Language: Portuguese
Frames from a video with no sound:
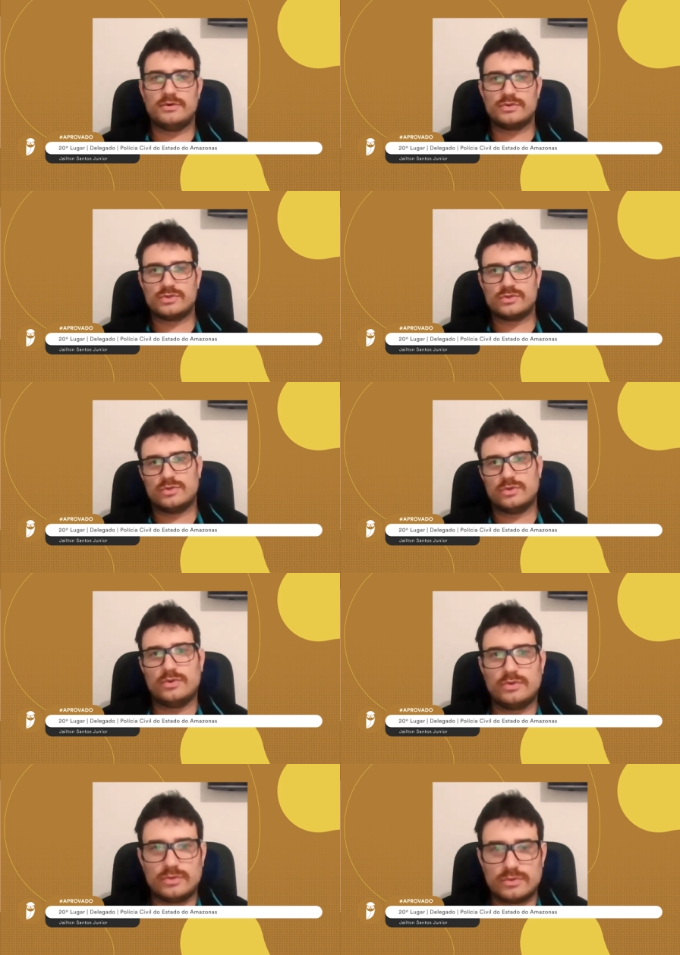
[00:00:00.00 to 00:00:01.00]
eu
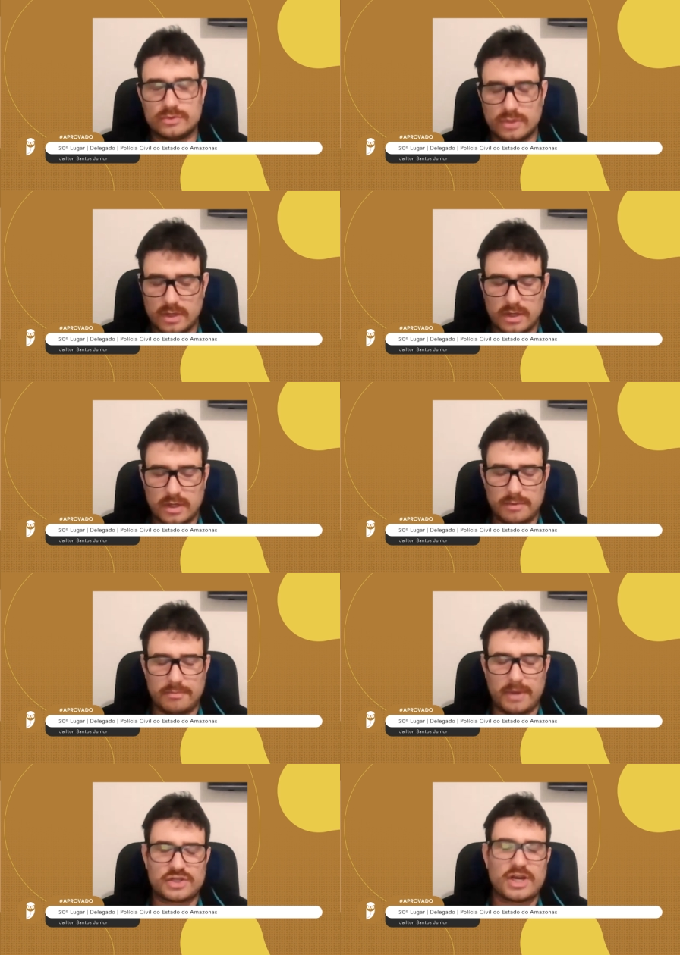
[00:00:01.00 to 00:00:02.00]
sou
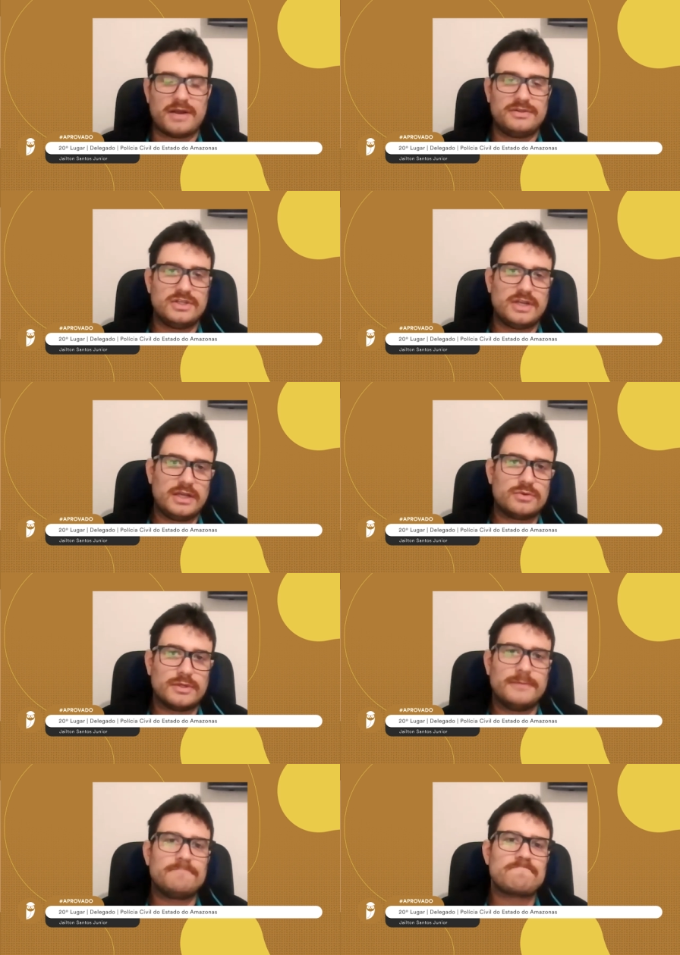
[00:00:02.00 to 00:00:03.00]
bacharel em Direito,
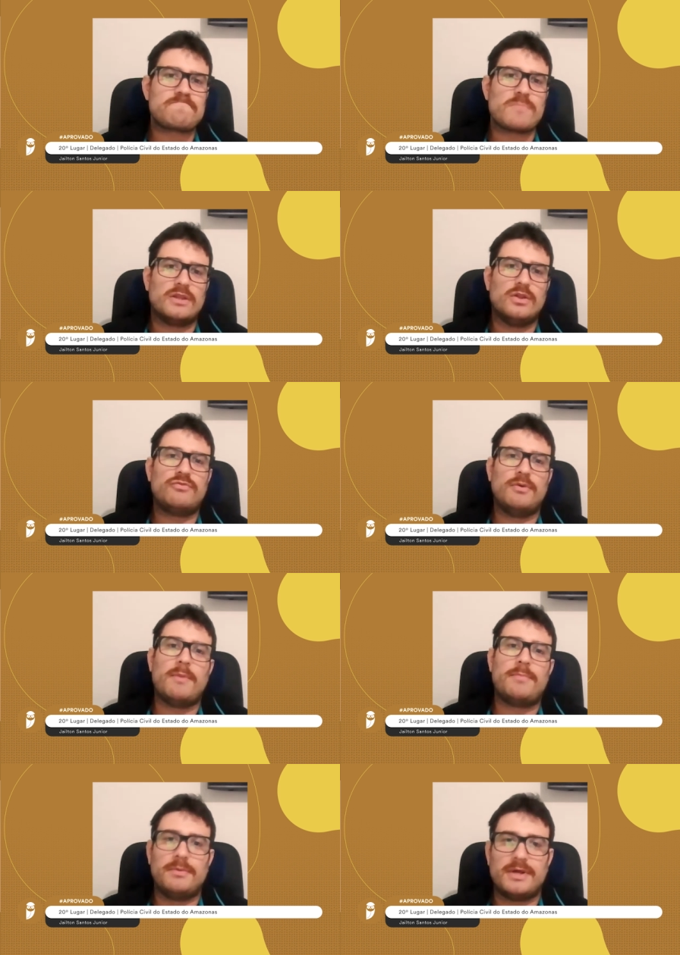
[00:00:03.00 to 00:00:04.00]
né? Não foi
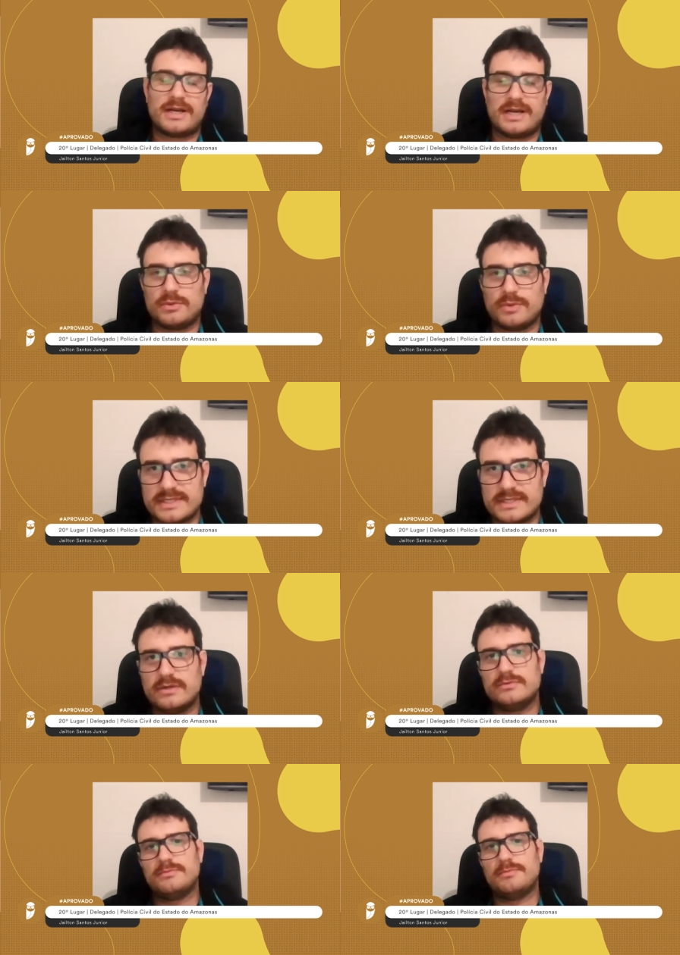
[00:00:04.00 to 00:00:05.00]
minha primeira
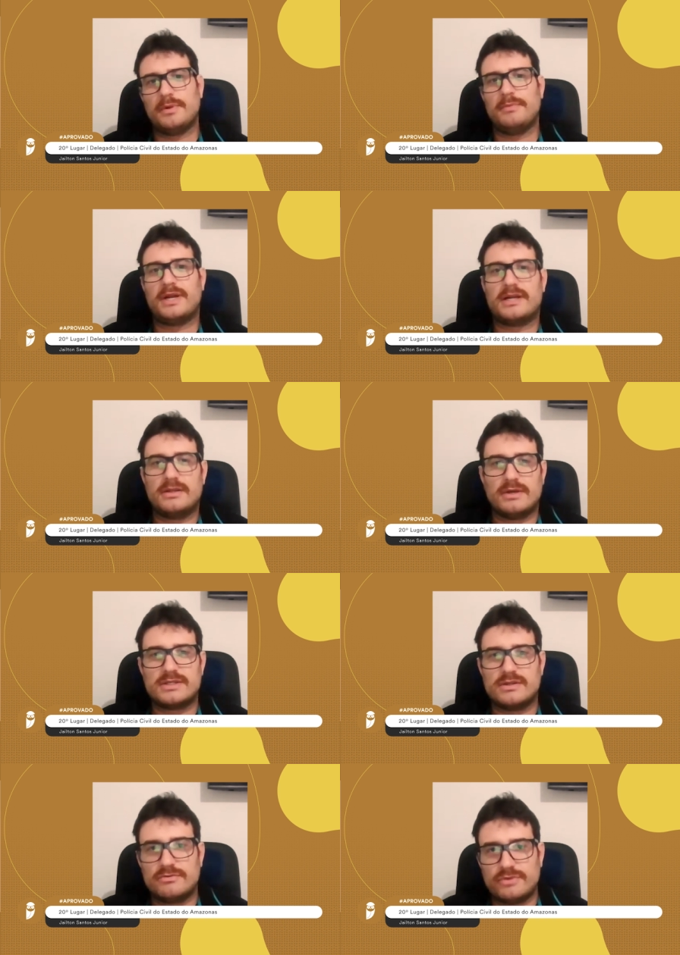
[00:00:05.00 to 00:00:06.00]
graduação. A primeira
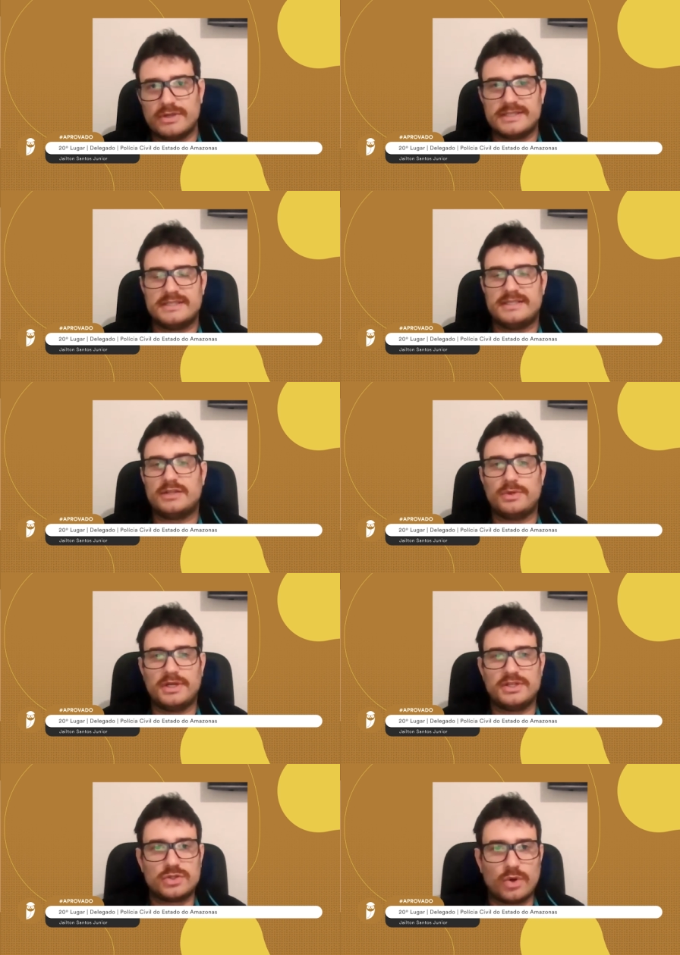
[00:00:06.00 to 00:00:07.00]
graduação foi licenciatura em
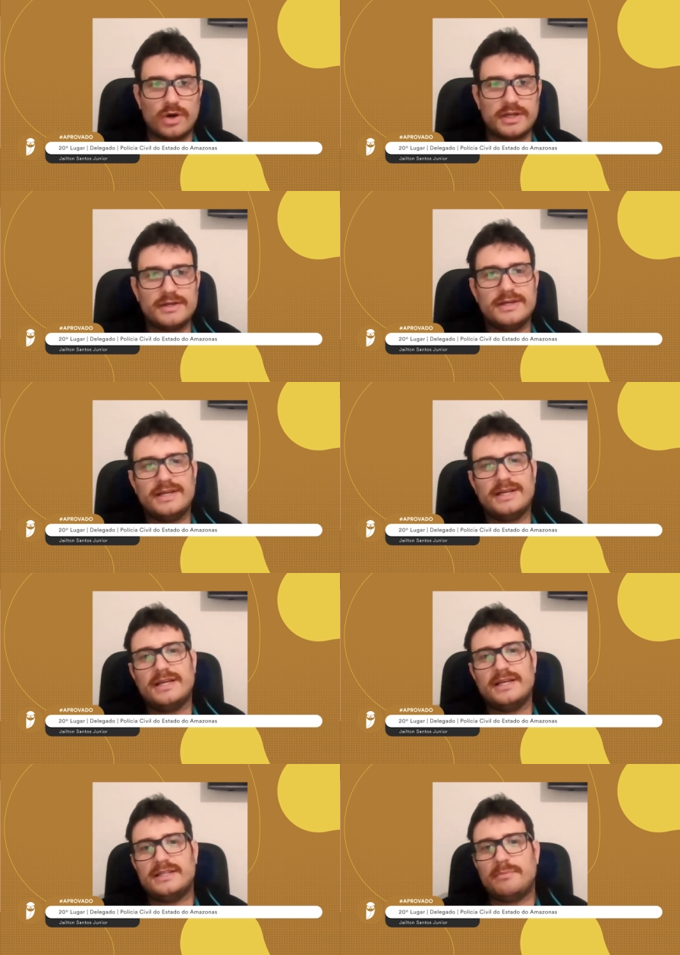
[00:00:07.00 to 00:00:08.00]
História.
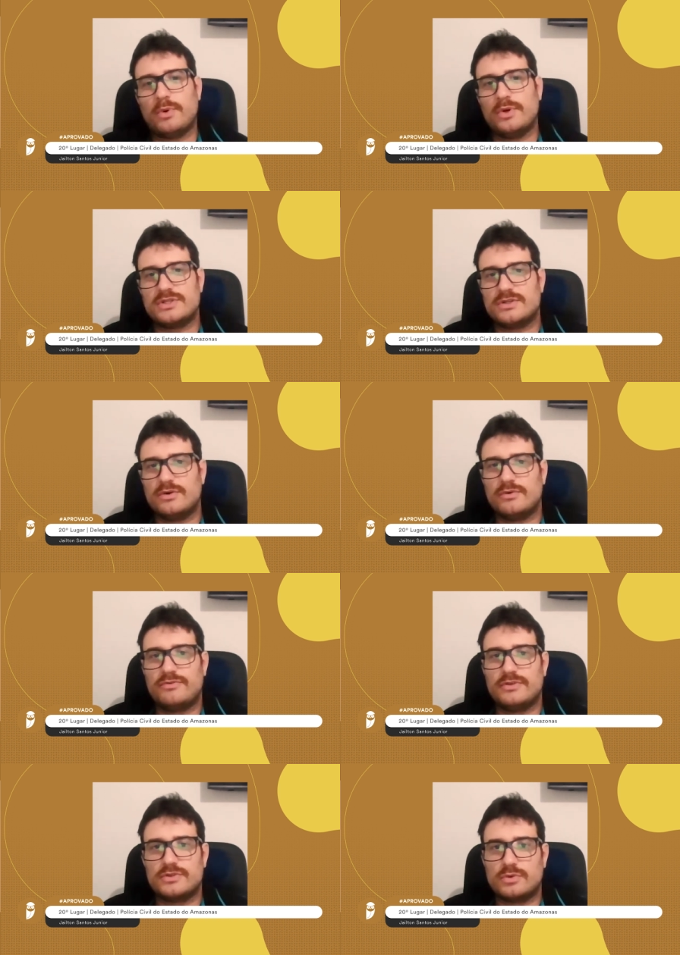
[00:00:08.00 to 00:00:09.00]
Depois eu
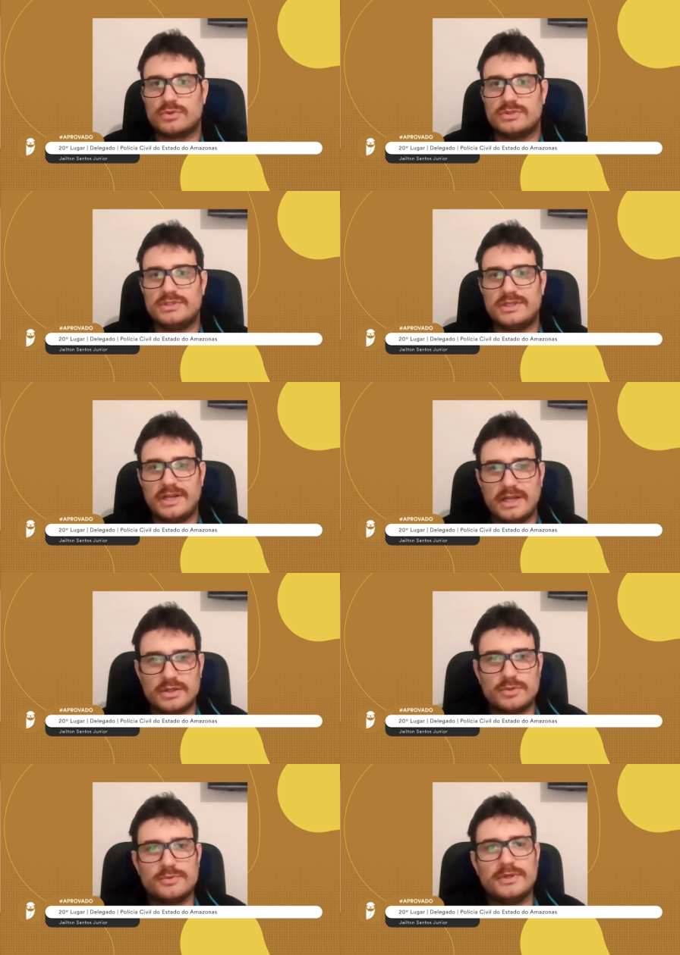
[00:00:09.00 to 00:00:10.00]
fiz o curso de
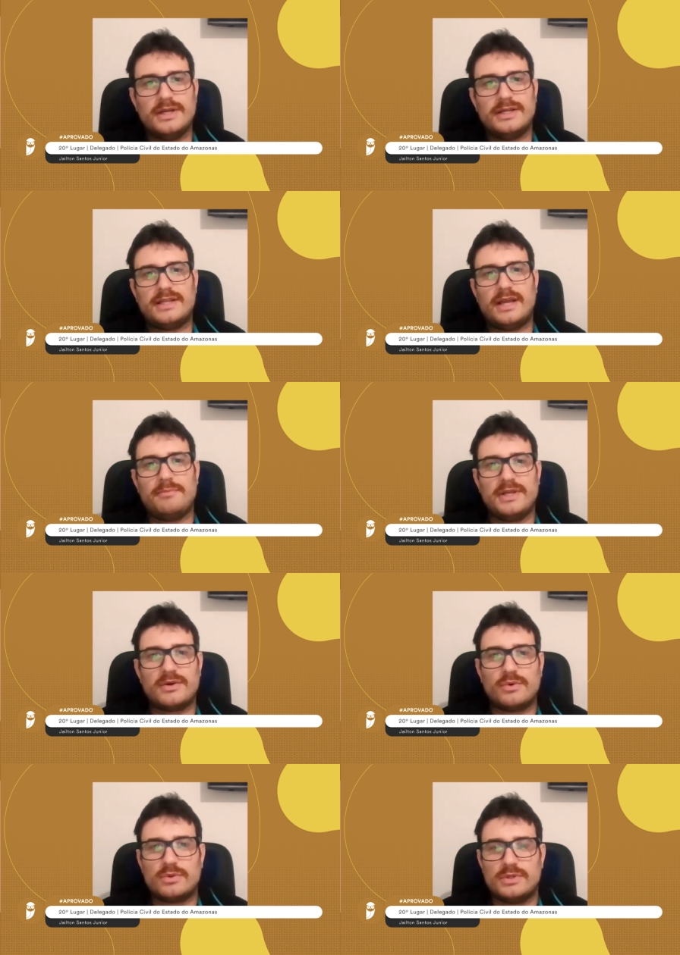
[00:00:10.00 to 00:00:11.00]
Direito. Terminei
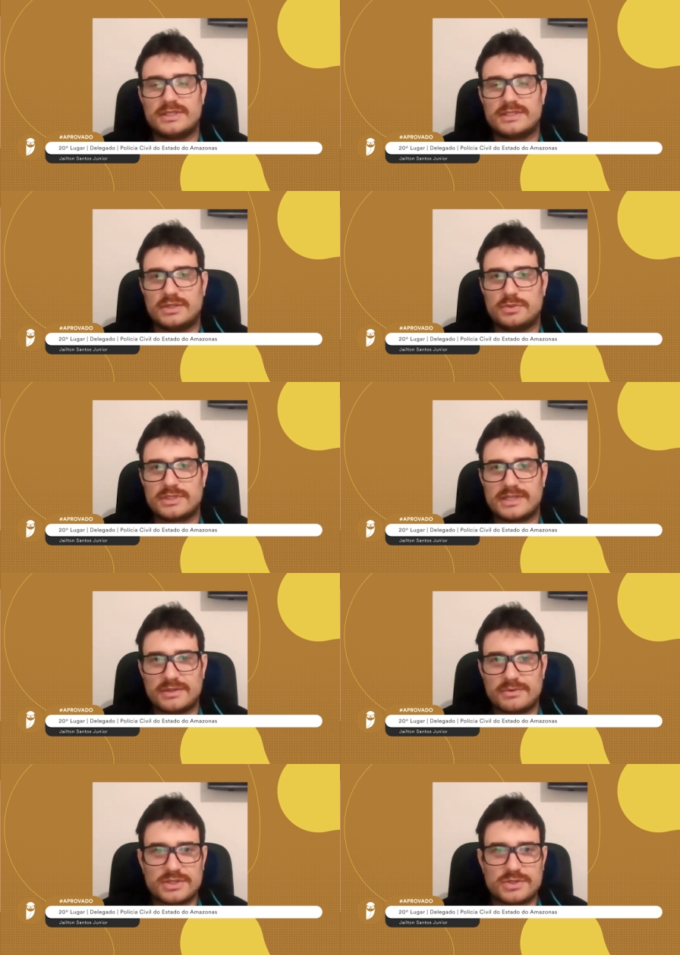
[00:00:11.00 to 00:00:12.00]
concluindo essas duas
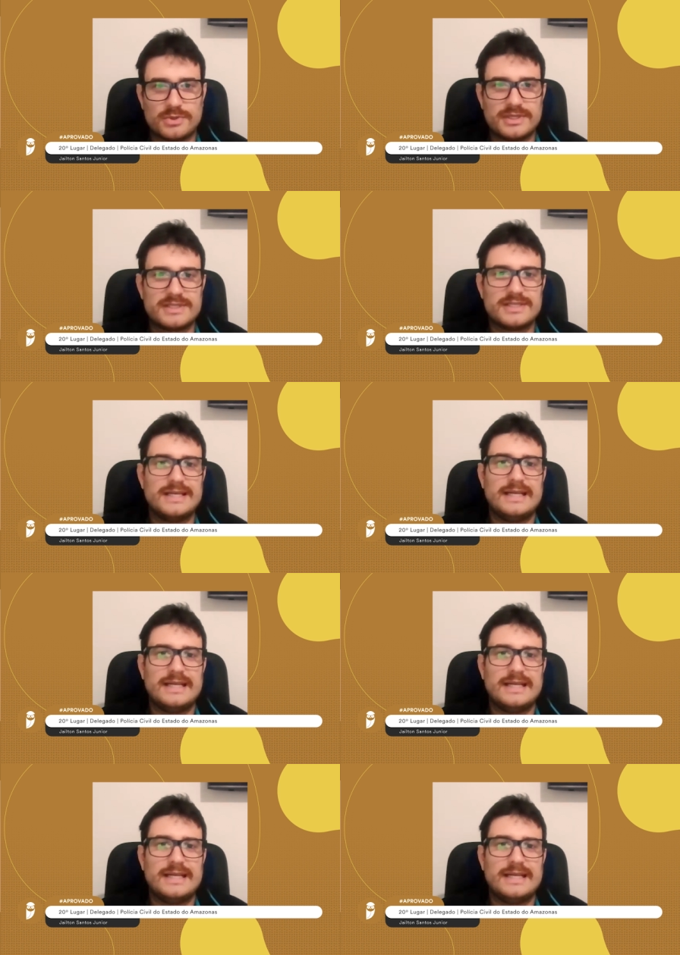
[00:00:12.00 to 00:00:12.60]
graduações.